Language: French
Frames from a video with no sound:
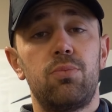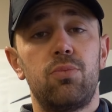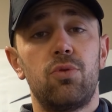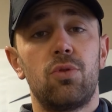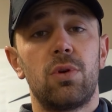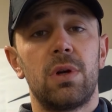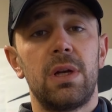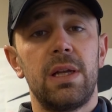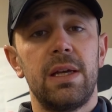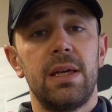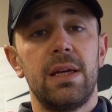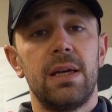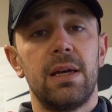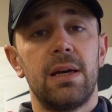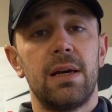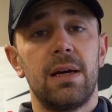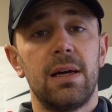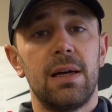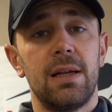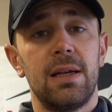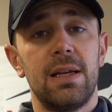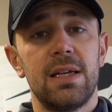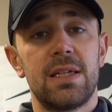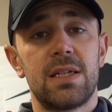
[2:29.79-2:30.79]
pour
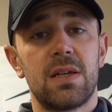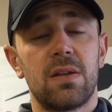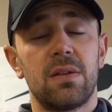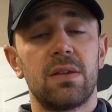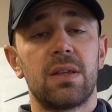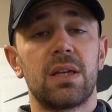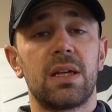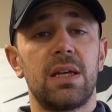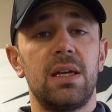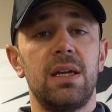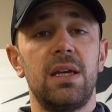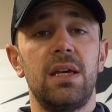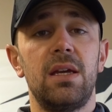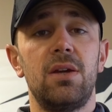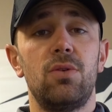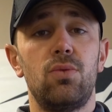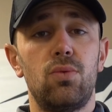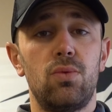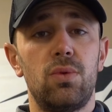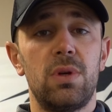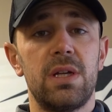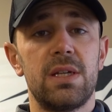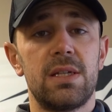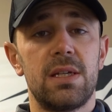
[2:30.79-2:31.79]
euh, les,
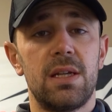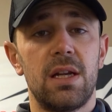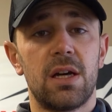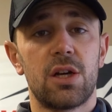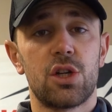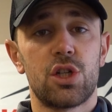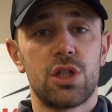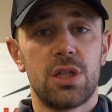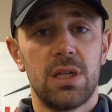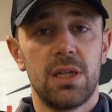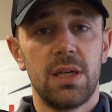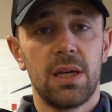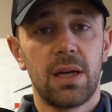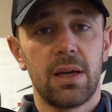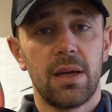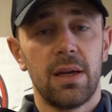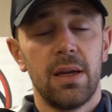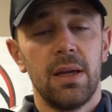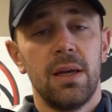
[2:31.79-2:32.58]
centrer ou les élargir.